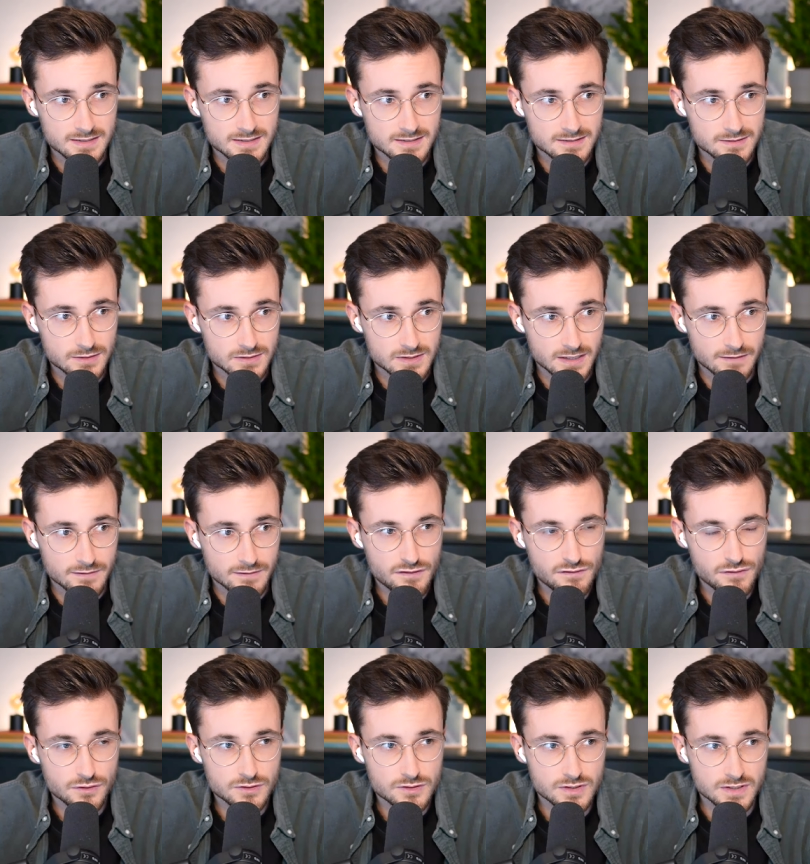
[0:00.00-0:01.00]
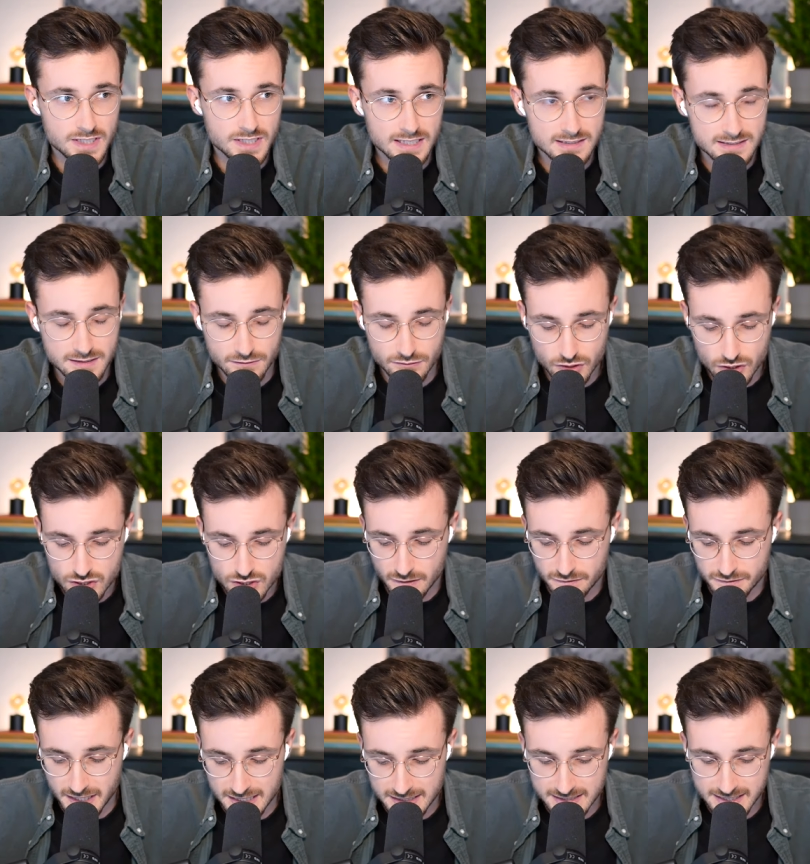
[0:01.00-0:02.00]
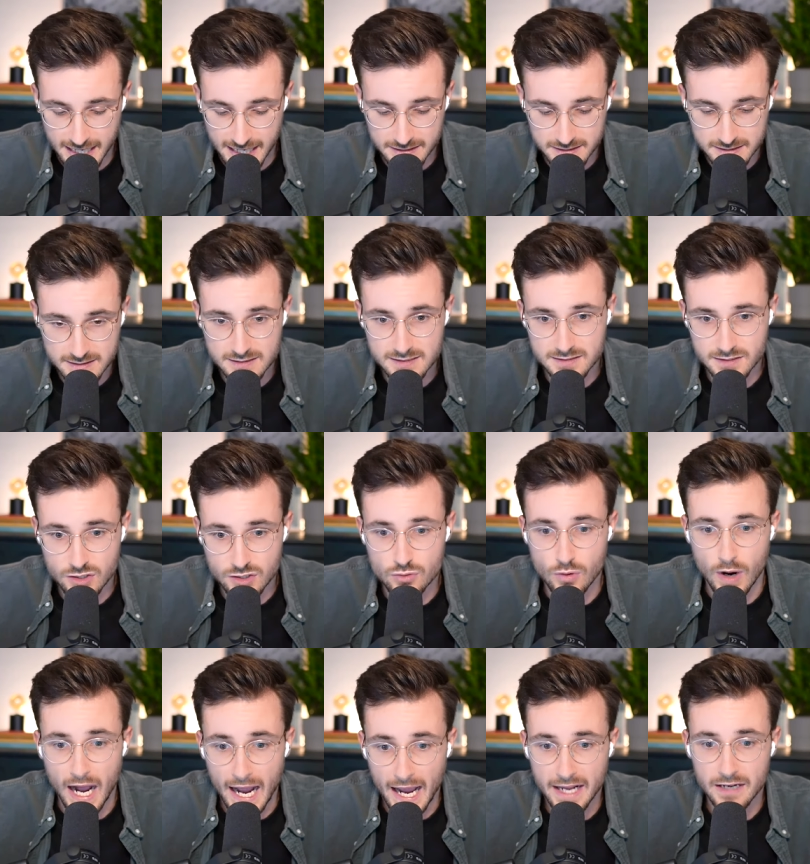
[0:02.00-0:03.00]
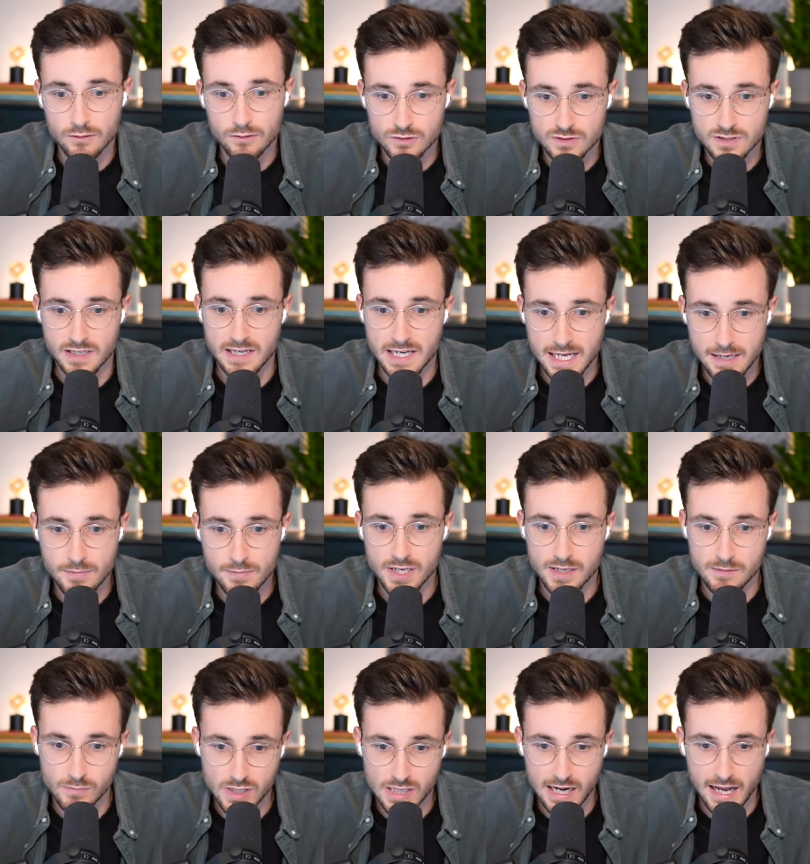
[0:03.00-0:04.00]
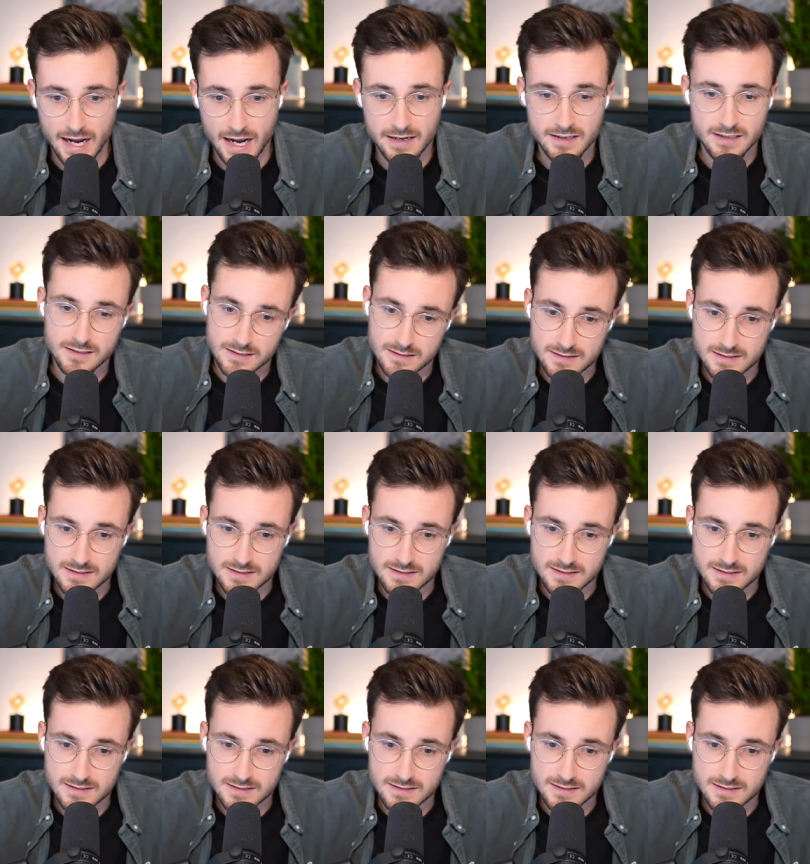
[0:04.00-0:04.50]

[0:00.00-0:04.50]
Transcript: ist sozusagen, wie funktioniert die Wirtschaft als Ganzes, nicht nur ein Unternehmen im Kleinen.